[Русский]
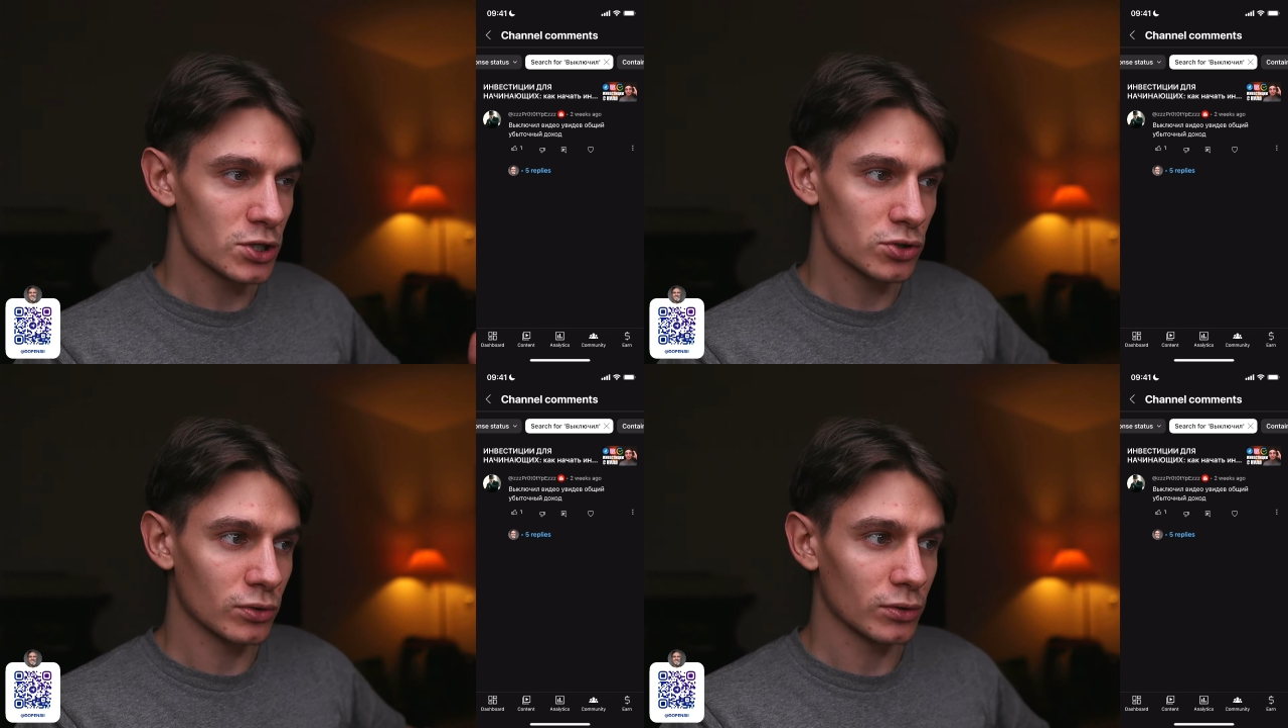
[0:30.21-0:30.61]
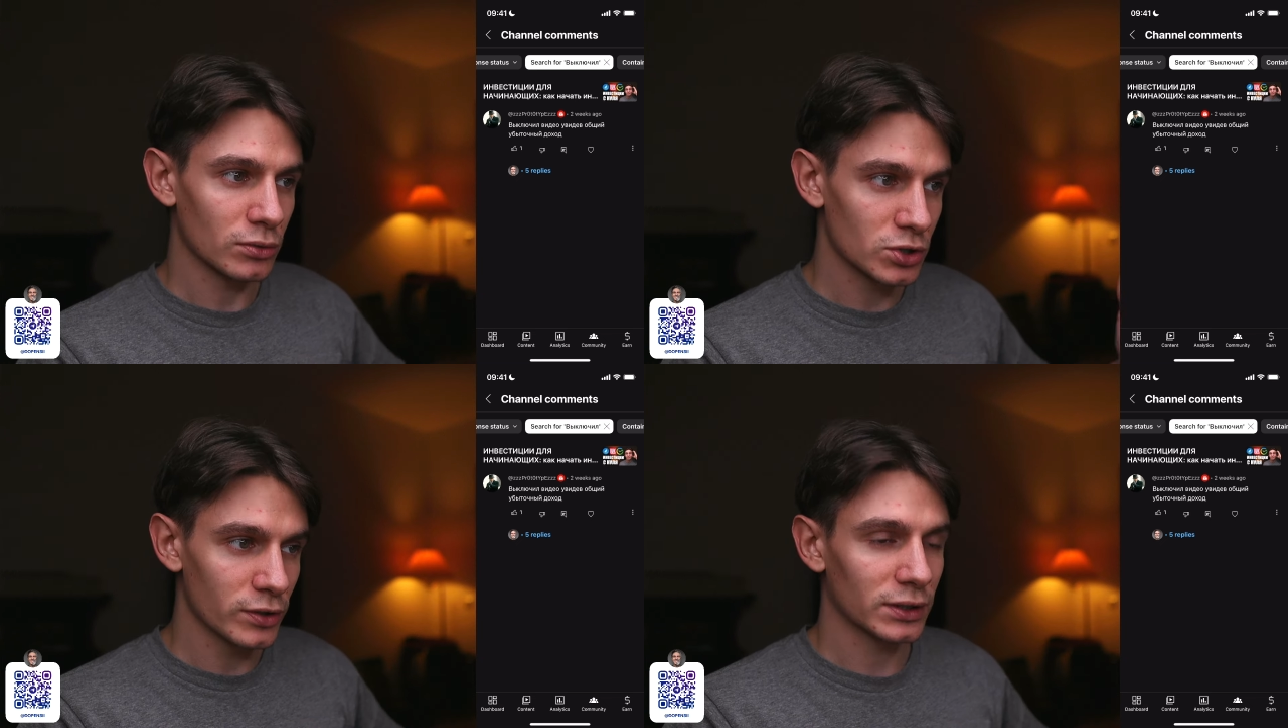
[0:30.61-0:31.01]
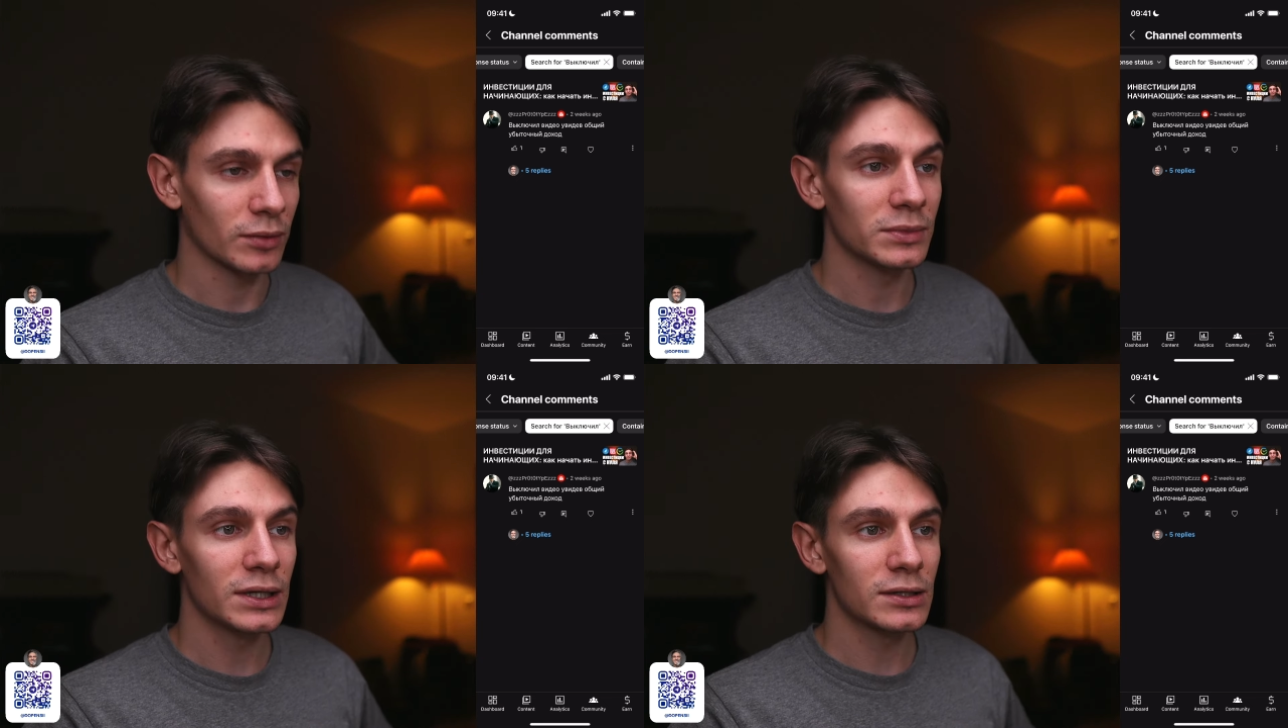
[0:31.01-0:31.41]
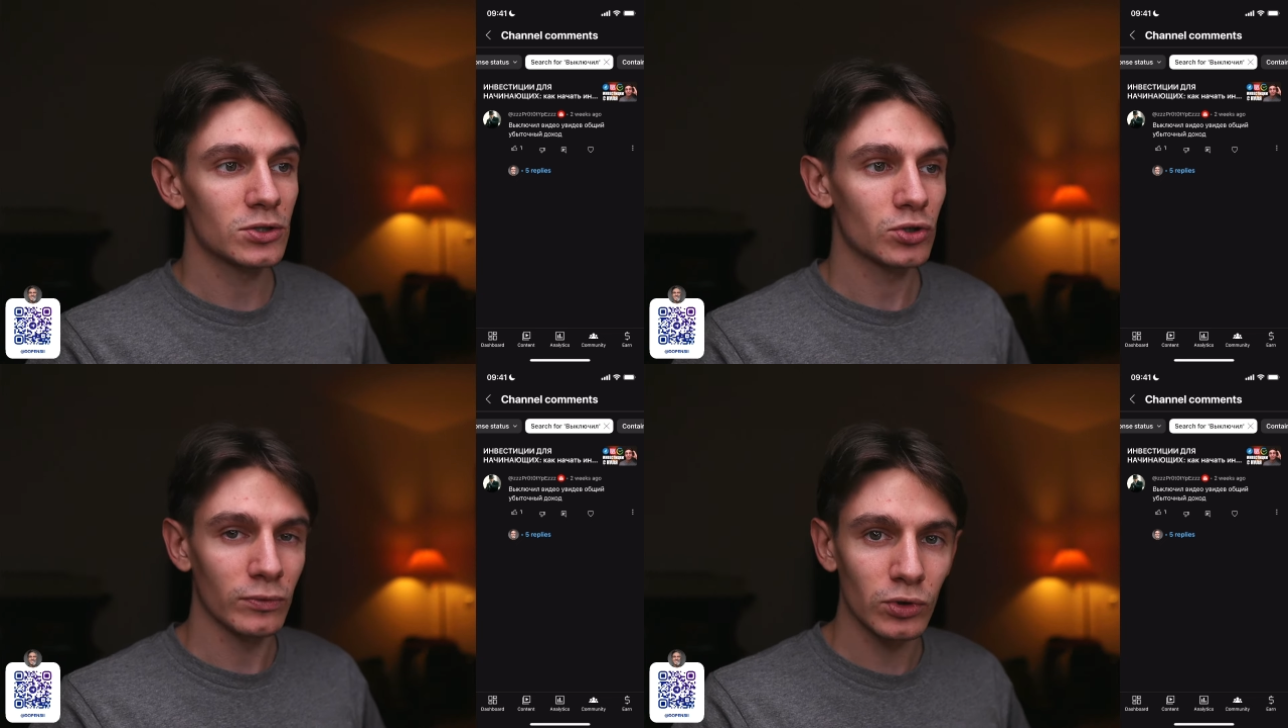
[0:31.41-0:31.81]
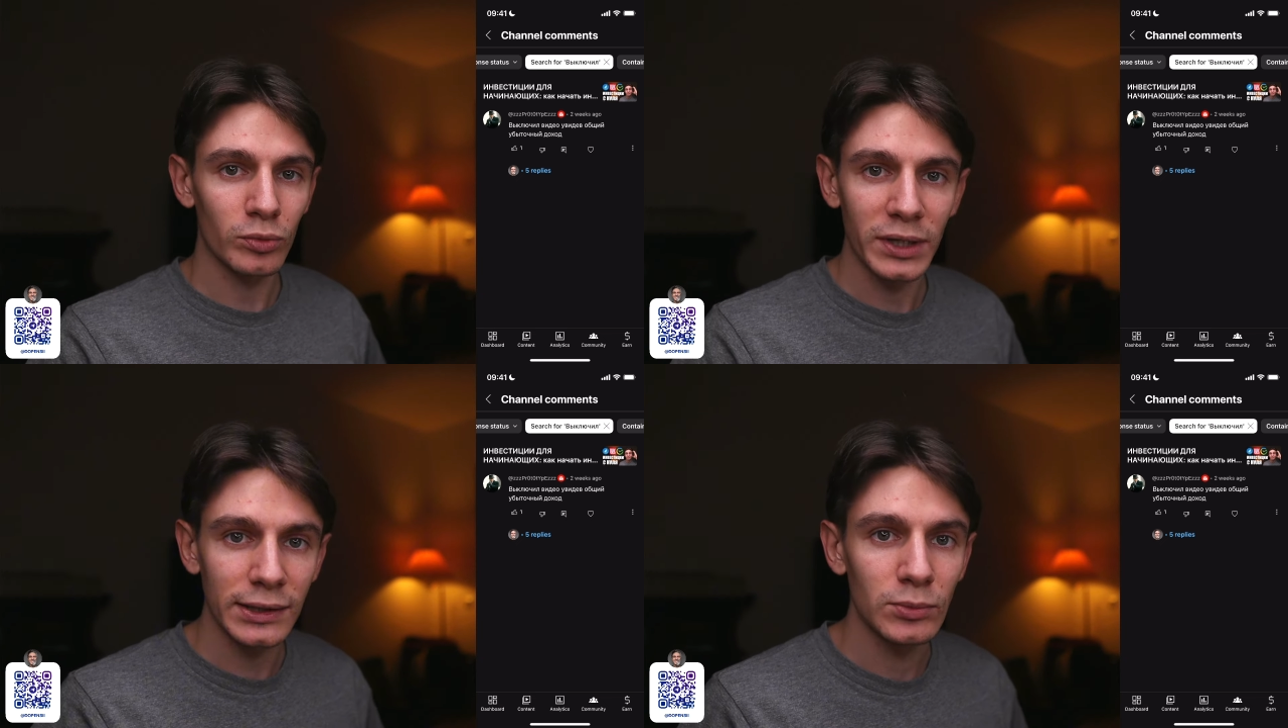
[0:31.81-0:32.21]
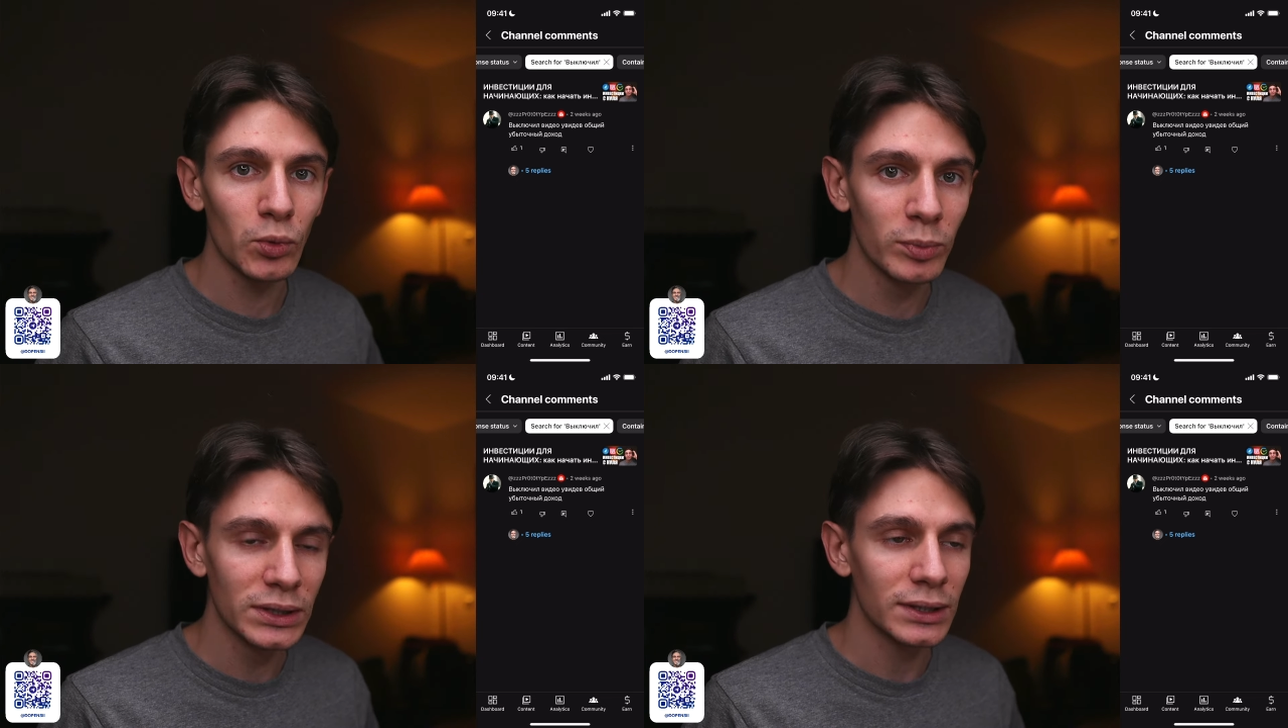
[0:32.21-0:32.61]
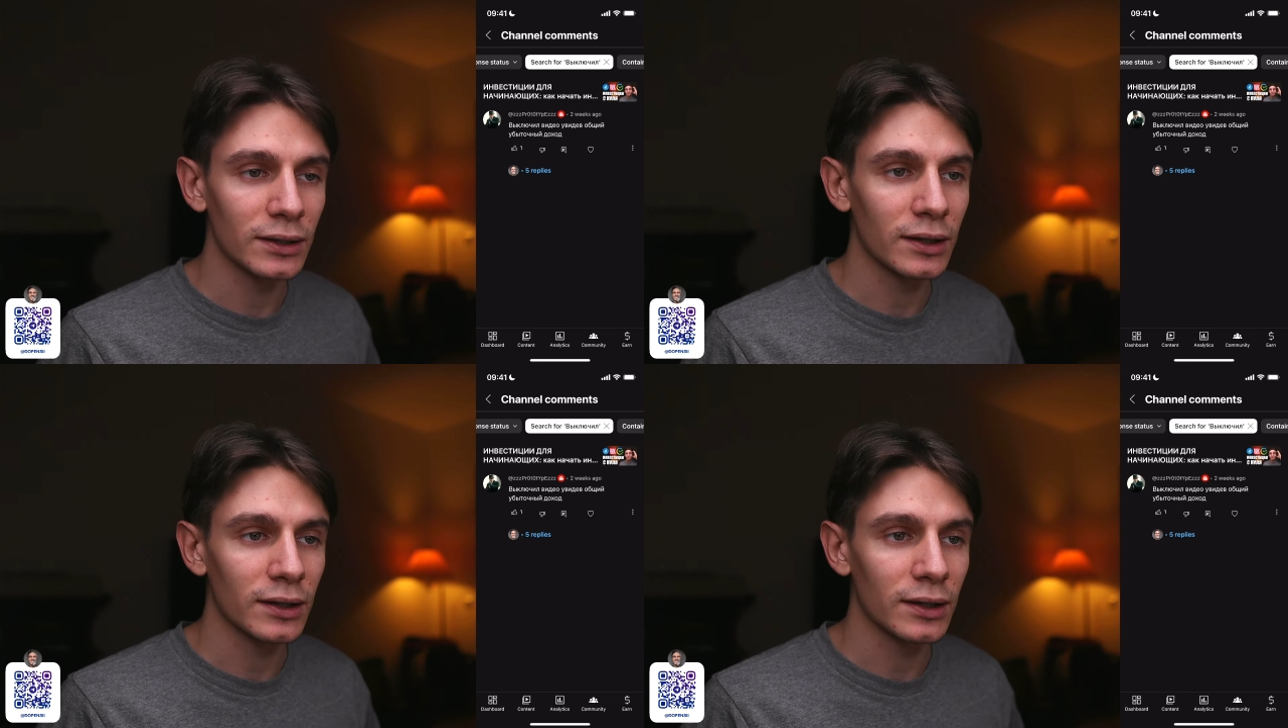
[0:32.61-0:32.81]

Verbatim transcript: что человек там делится, что вот у меня там убыток,